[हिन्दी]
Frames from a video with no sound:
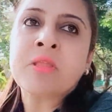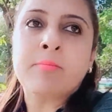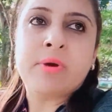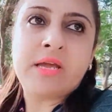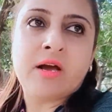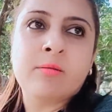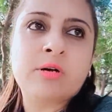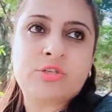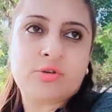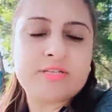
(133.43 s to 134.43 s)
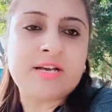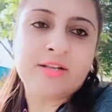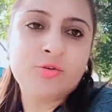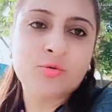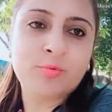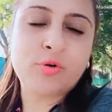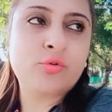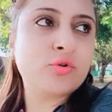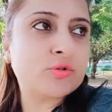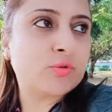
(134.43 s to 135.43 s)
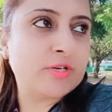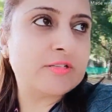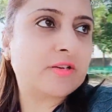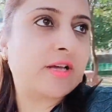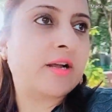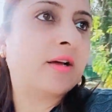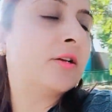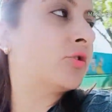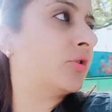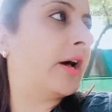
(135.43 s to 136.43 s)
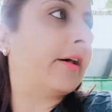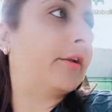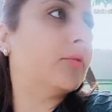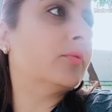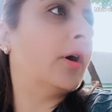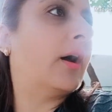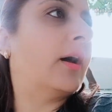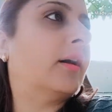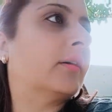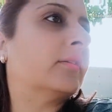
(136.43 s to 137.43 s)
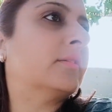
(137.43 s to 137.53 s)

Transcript: मैं यहाँ बच्चों के साथ घूम रही हूँ उनको स्विंग्स वगैरह झुला रही हूँ हाँ